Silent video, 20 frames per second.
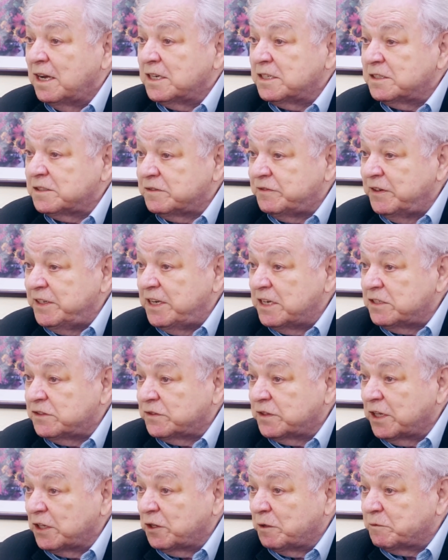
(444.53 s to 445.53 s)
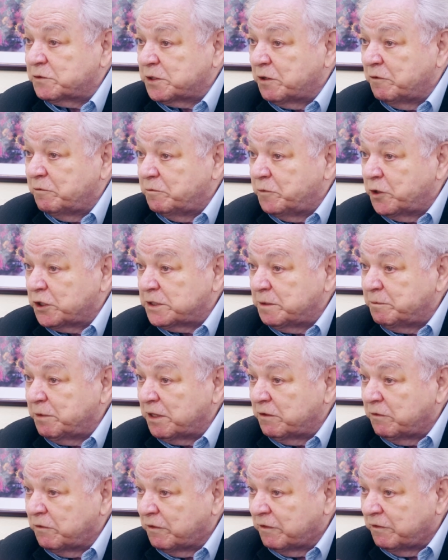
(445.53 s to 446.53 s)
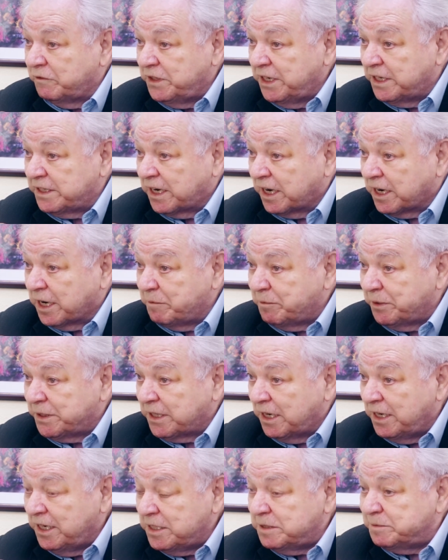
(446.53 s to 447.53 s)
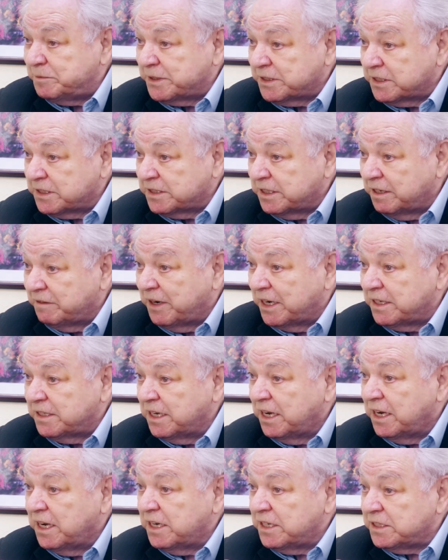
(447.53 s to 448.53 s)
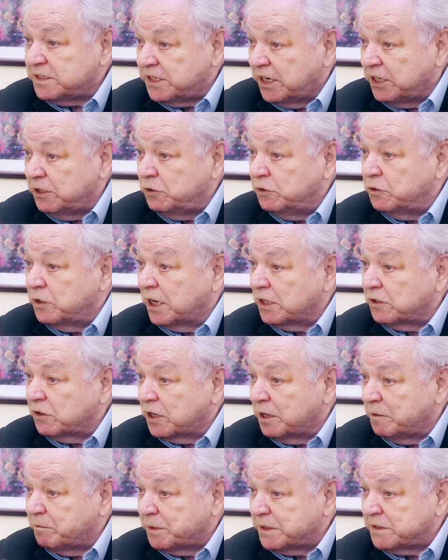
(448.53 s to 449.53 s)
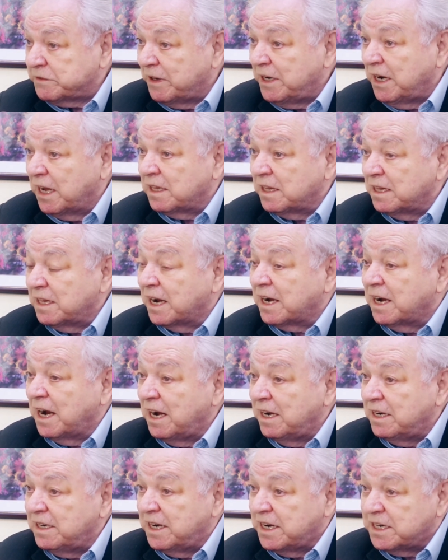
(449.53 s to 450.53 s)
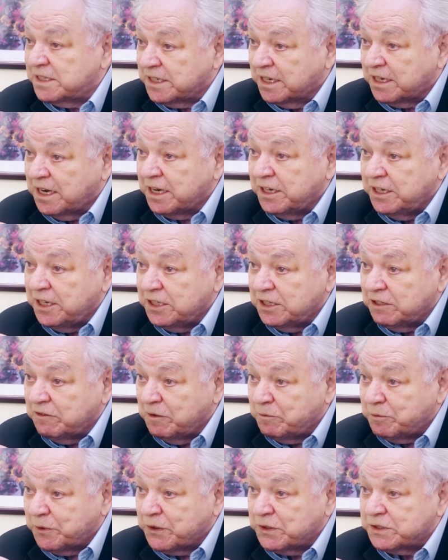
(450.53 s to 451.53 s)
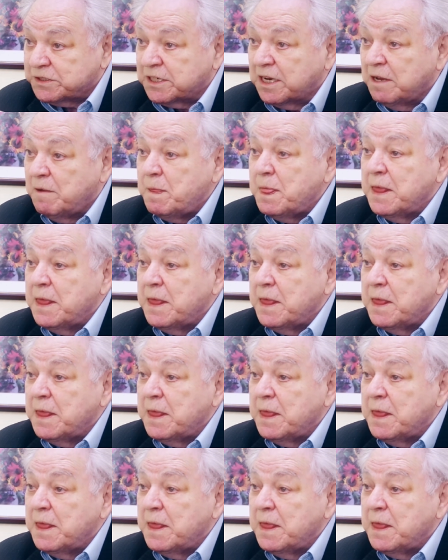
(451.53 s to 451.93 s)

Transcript: свидетельствует о том, что можно было в недрах капитализма создавать среду, которая позволяла локально решить какие-то вопросы.